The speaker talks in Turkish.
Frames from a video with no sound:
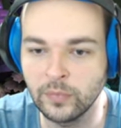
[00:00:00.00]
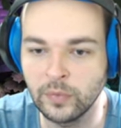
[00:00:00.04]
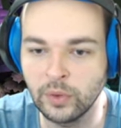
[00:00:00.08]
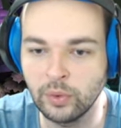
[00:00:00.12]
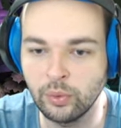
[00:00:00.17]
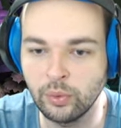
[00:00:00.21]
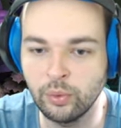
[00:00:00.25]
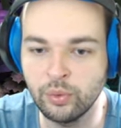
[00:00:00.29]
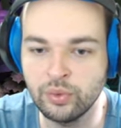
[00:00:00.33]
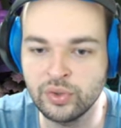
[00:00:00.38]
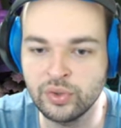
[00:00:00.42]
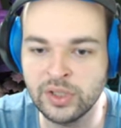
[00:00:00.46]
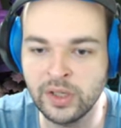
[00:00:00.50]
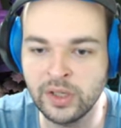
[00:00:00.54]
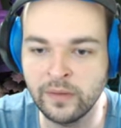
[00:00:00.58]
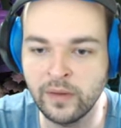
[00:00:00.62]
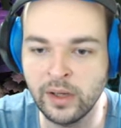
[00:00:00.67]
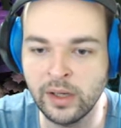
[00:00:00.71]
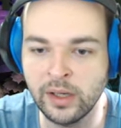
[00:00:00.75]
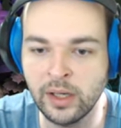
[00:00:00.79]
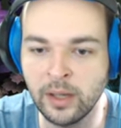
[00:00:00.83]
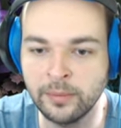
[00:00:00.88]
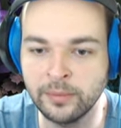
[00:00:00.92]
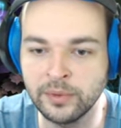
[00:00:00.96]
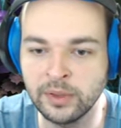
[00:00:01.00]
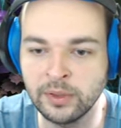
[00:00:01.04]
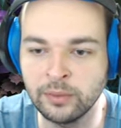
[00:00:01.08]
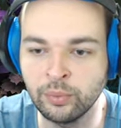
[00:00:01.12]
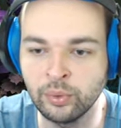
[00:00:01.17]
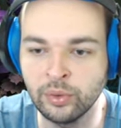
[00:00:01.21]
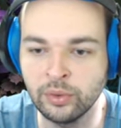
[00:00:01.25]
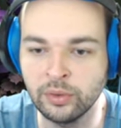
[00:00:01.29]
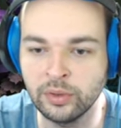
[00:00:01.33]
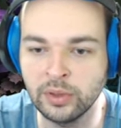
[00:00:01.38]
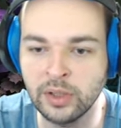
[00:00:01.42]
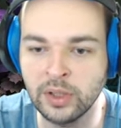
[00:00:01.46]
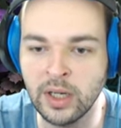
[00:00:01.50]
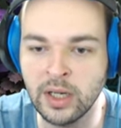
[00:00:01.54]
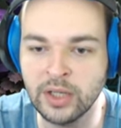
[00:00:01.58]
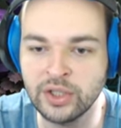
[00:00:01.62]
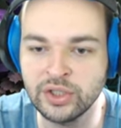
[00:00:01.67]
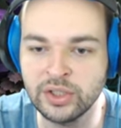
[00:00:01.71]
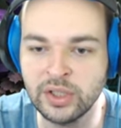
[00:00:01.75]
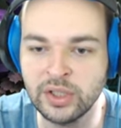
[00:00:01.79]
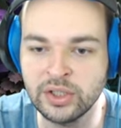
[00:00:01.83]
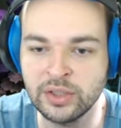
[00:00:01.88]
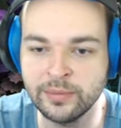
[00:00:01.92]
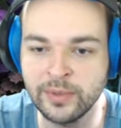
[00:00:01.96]
3 seviye yaptık bunu.
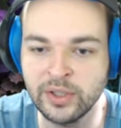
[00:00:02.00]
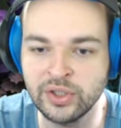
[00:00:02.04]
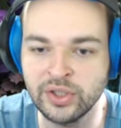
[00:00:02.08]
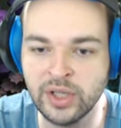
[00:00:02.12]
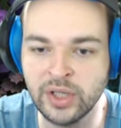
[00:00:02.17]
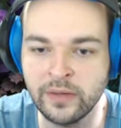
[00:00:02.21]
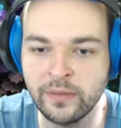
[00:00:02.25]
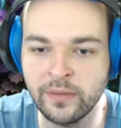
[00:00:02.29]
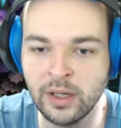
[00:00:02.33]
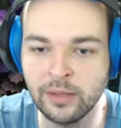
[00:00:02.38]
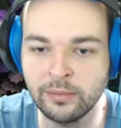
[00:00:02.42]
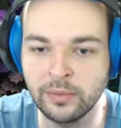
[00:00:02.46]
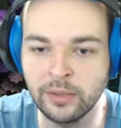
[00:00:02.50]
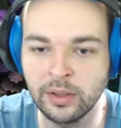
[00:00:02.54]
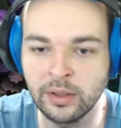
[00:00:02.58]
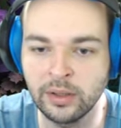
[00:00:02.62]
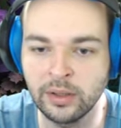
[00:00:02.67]
Karşıda acaba şey var mı?